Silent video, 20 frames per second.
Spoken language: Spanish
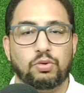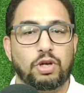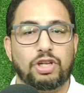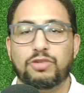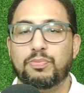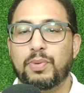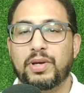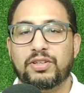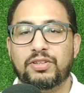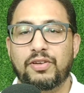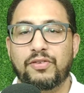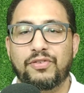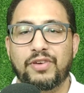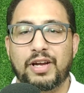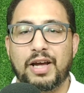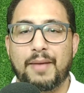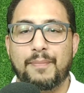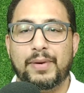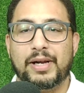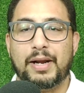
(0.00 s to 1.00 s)
no
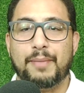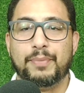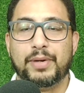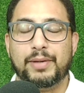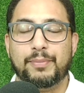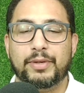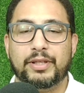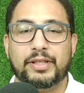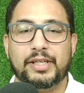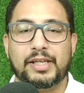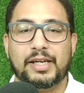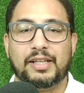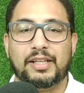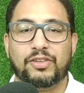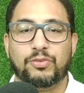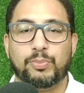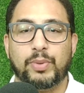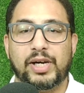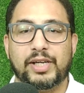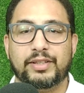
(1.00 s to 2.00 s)
específica para permitir a
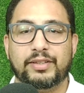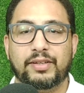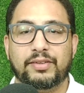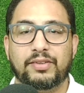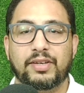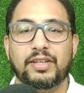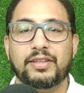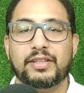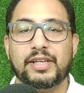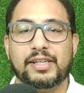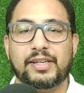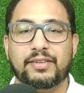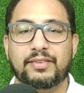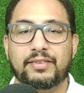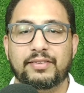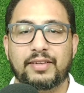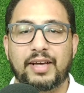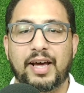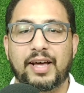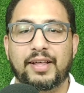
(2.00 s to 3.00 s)
las partes
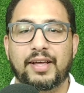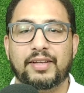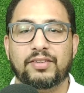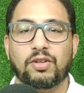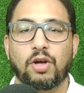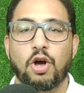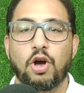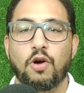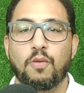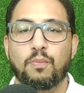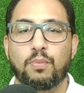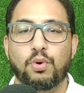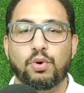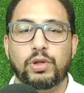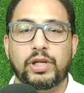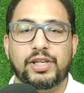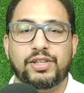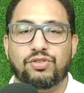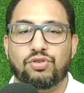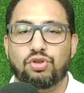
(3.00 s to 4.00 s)
interesadas
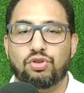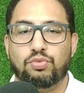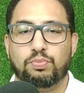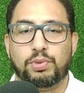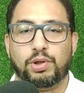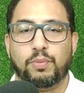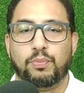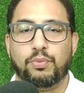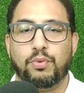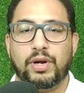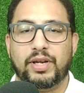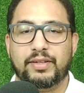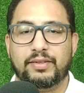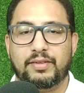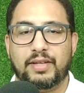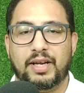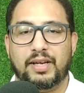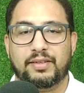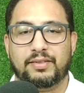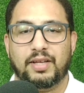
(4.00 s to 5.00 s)
pulir sus
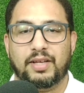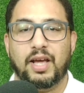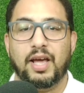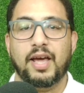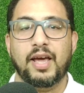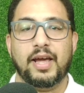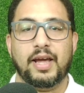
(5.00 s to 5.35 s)
propuestas.